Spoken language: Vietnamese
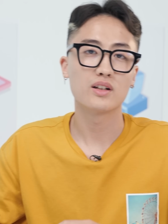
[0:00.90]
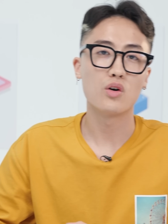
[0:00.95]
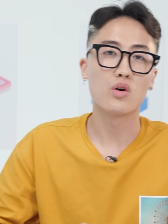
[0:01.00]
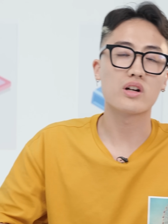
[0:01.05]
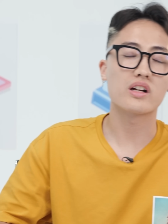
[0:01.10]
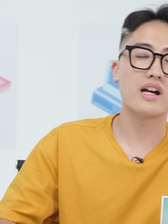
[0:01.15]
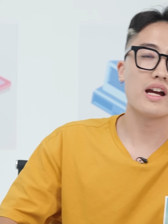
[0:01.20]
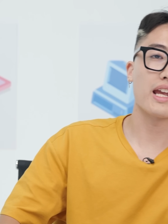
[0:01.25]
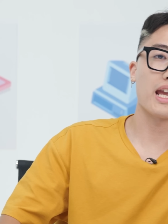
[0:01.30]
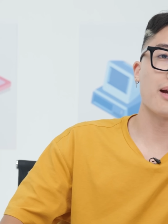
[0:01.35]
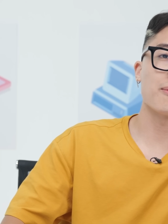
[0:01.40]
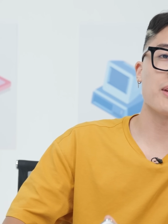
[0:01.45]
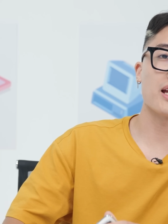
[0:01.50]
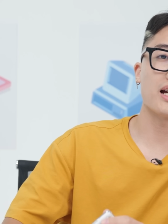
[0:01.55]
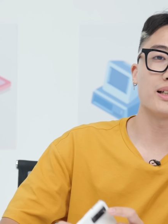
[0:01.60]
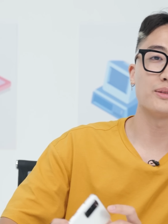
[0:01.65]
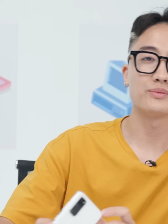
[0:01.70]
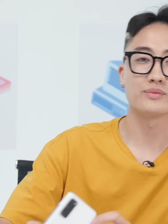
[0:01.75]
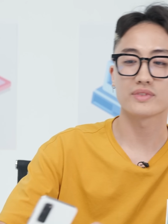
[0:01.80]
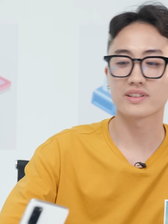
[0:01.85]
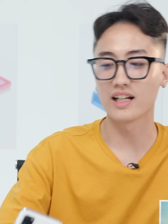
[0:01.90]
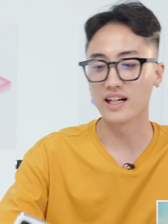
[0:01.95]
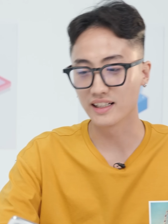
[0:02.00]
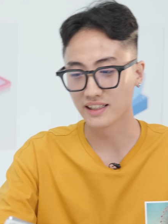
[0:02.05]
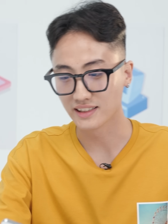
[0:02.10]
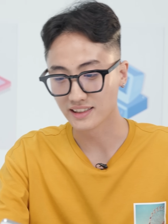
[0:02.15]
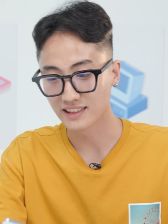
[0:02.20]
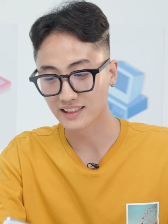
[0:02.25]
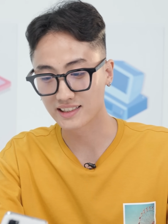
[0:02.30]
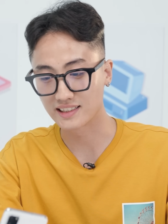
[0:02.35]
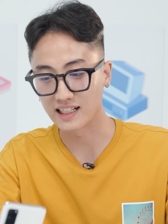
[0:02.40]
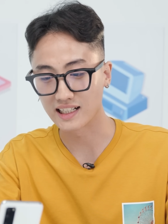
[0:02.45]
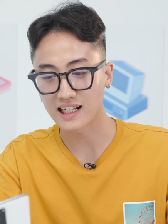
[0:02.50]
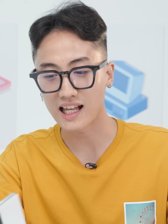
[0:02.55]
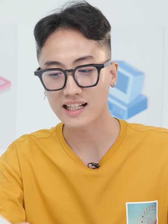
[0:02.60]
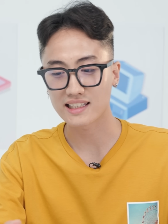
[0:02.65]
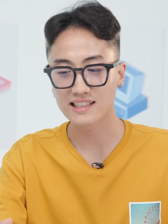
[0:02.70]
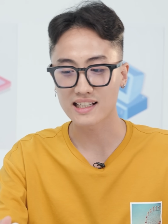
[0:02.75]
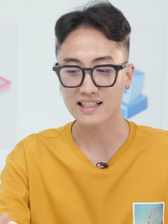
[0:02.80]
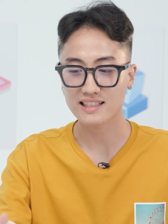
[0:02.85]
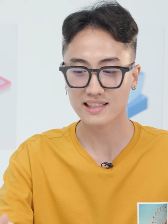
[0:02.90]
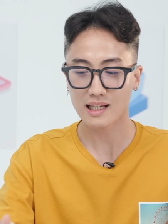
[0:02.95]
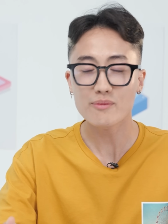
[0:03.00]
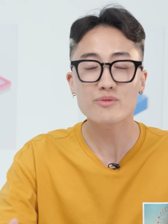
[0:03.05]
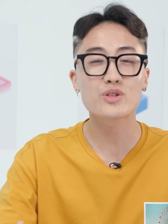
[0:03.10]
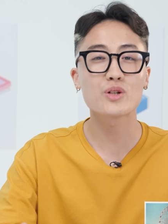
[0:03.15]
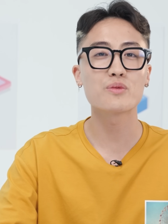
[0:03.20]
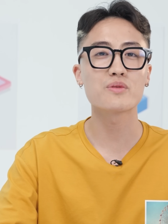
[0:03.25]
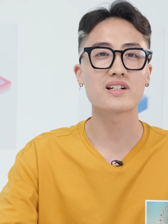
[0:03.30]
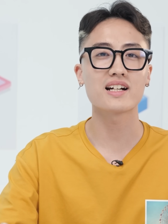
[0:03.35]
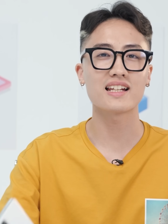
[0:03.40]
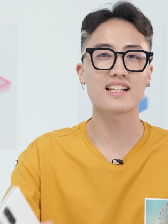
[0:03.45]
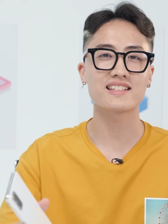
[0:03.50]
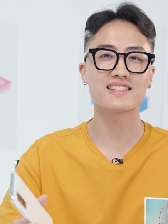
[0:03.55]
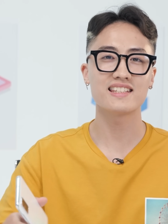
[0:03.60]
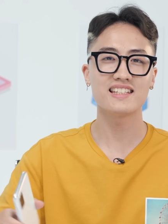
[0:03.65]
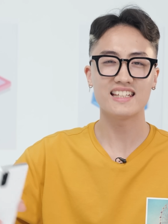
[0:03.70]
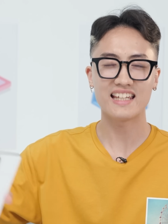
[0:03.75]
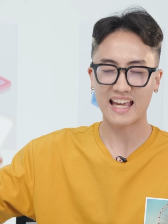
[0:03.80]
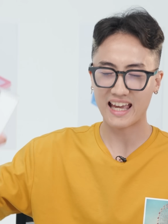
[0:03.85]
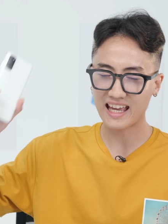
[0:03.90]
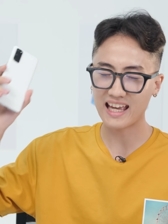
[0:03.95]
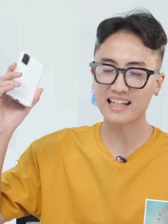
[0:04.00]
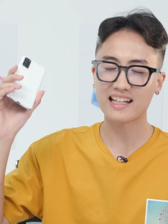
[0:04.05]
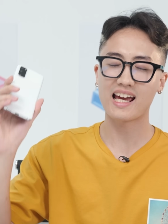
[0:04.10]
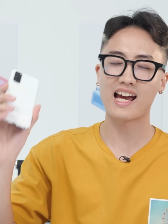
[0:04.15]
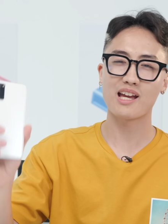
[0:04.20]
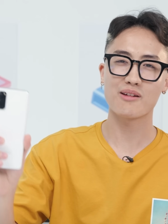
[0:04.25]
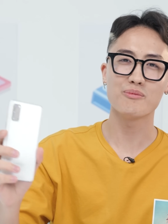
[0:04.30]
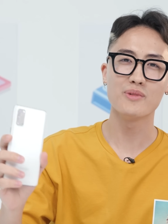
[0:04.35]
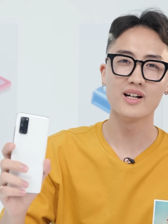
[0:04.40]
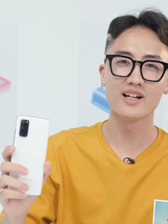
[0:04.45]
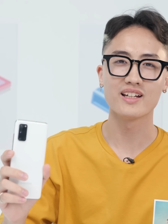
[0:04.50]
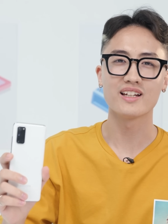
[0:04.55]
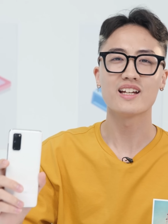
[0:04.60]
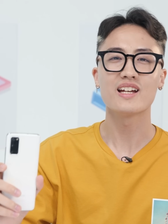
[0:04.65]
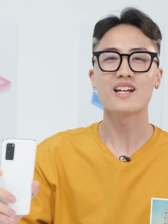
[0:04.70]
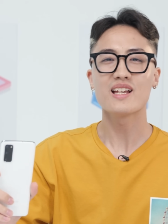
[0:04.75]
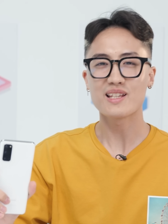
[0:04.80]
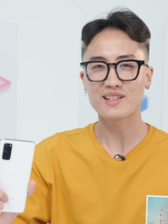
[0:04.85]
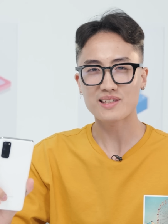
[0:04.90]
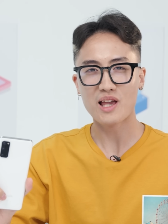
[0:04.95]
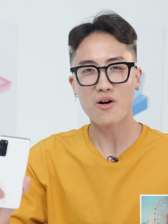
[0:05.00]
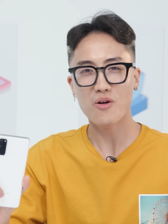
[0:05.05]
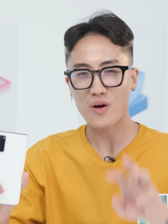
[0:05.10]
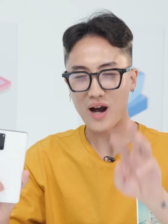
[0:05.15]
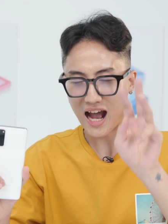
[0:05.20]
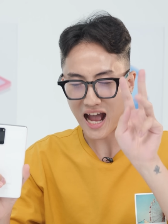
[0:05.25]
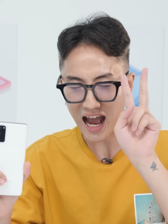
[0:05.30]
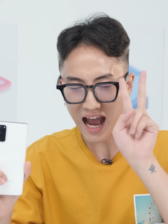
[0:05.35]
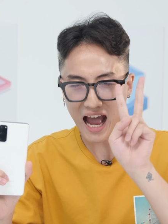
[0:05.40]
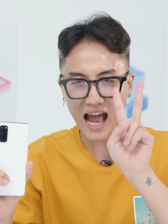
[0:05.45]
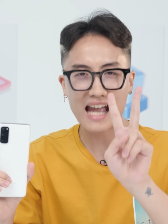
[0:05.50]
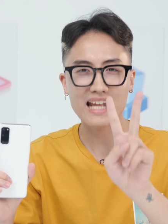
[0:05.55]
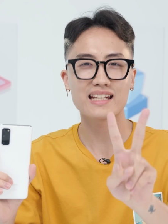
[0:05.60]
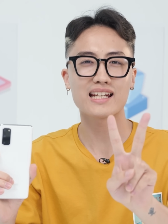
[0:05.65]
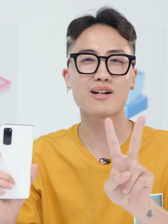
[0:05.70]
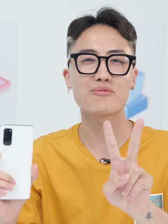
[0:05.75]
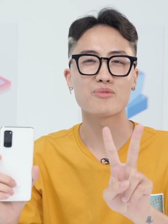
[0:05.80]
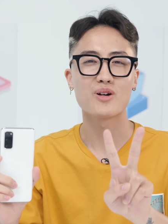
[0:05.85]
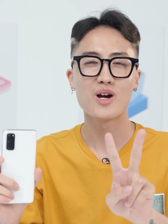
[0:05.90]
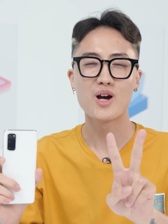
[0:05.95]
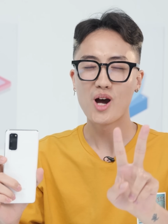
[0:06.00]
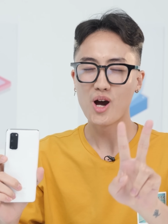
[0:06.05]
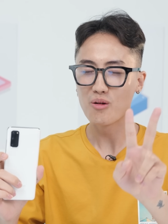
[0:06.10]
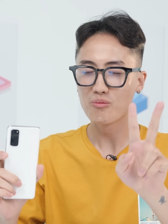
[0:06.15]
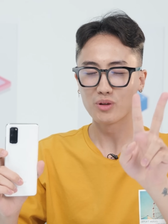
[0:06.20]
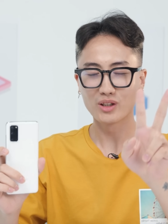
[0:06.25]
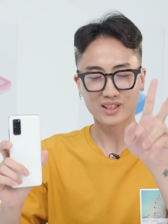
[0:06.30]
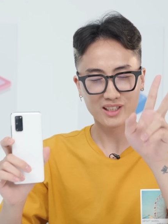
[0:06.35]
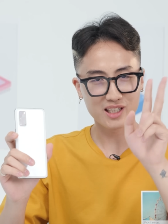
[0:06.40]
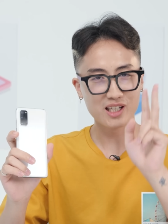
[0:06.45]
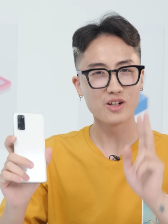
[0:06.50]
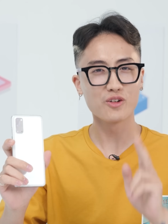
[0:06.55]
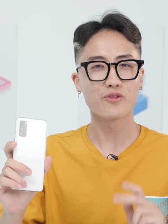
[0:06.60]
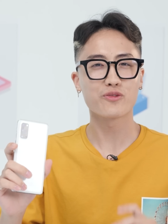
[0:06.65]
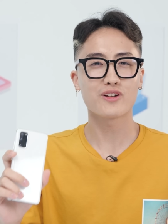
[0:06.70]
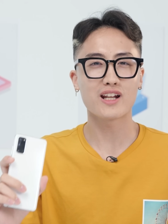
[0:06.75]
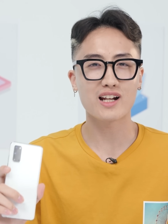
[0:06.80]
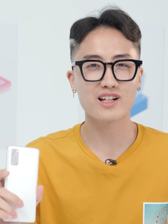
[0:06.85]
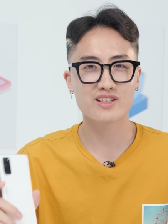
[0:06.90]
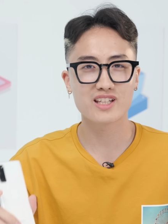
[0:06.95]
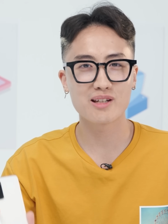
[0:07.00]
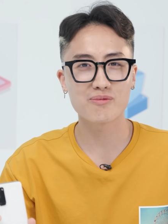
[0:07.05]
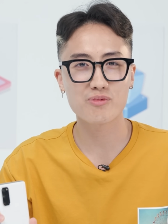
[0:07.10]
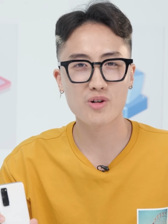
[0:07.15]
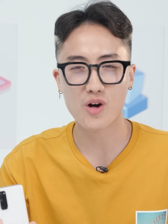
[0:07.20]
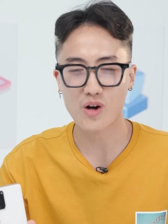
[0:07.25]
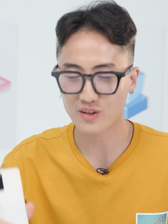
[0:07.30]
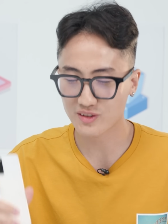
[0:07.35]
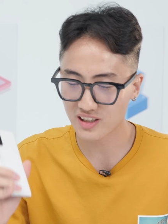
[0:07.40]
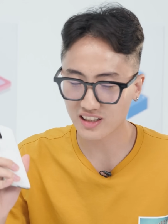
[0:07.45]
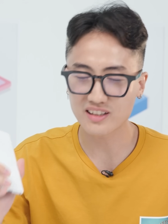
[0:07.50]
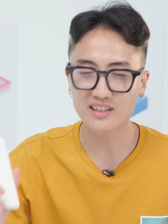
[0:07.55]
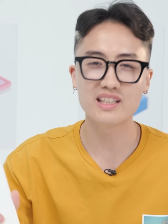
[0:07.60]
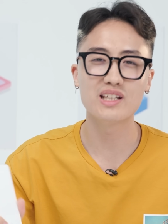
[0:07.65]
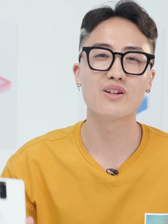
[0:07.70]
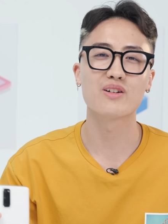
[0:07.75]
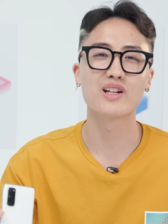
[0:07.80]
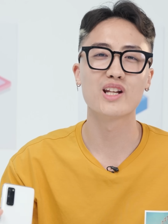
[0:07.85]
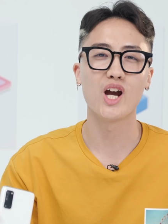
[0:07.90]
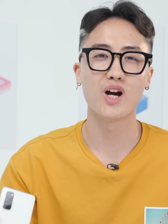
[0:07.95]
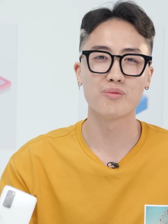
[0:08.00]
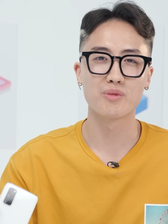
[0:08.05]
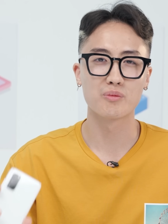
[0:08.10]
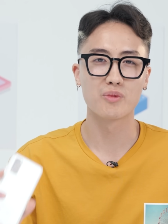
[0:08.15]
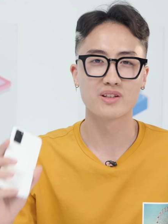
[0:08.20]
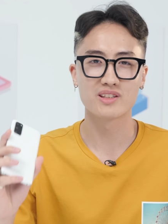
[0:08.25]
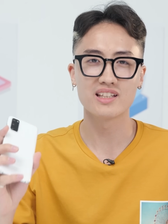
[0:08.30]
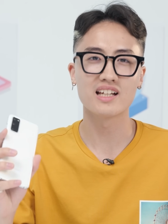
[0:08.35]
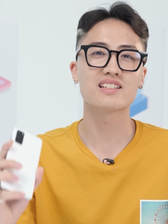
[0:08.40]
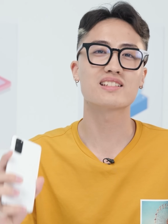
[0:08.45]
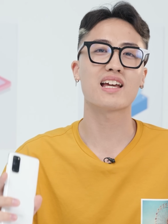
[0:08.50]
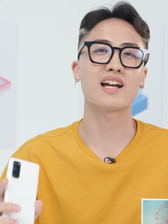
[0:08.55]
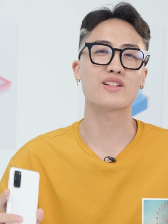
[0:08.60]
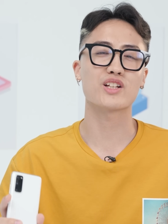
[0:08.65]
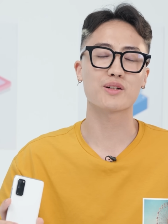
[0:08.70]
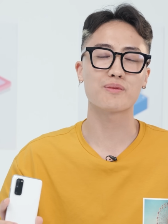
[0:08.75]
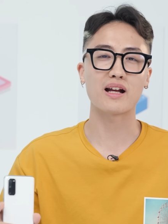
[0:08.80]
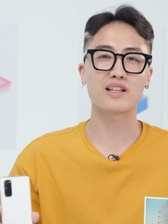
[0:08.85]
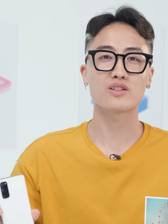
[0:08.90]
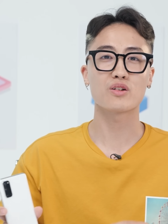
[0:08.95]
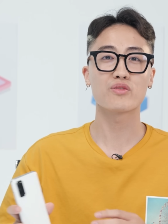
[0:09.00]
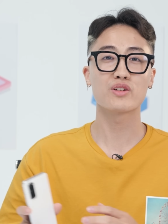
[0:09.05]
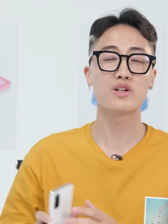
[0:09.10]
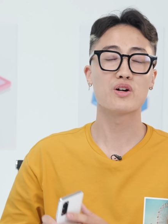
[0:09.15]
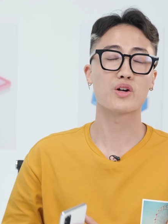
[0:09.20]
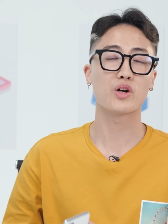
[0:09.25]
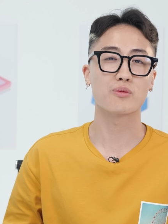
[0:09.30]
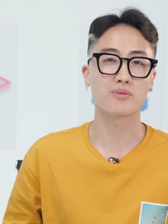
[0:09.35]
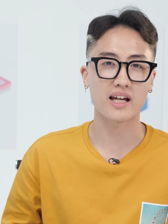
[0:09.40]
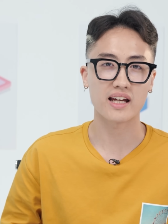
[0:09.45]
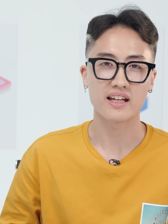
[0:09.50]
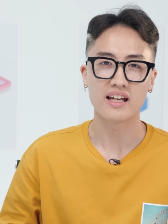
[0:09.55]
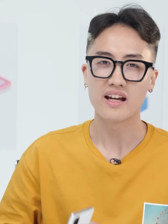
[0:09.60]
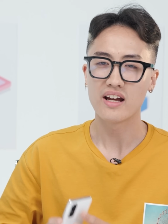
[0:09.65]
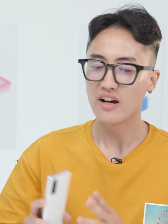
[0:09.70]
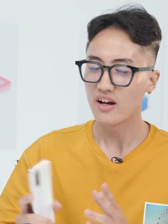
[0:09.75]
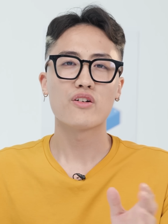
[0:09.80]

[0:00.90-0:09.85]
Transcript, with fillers: Ok anh em nhá. Đây chính là chiếc Samsung Galaxy S20 sau 2 năm một cựu flagship có rất nhiều điều mình muốn chia sẻ cho các bạn trong video ngày hôm nay.